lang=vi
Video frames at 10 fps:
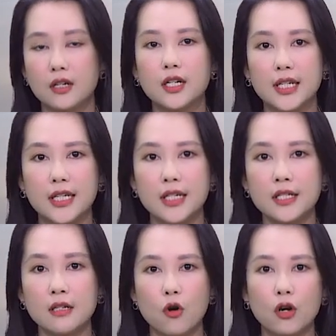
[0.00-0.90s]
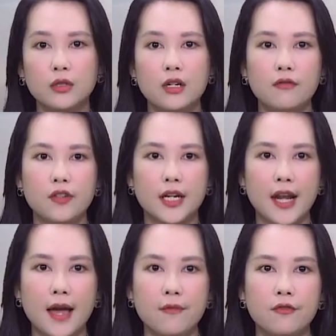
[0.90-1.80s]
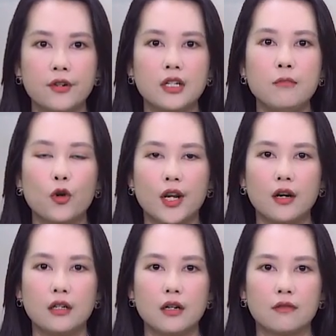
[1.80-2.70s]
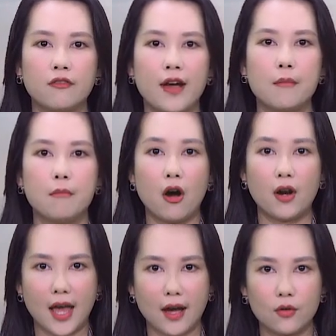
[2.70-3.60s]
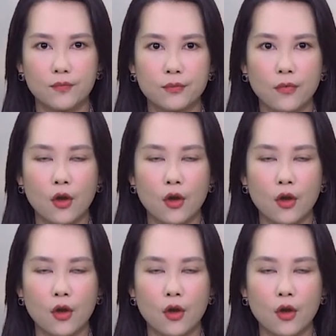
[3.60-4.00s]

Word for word: được ký giữa Bộ Công Thương Việt Nam với Bộ Năng lượng và Mỏ Lào.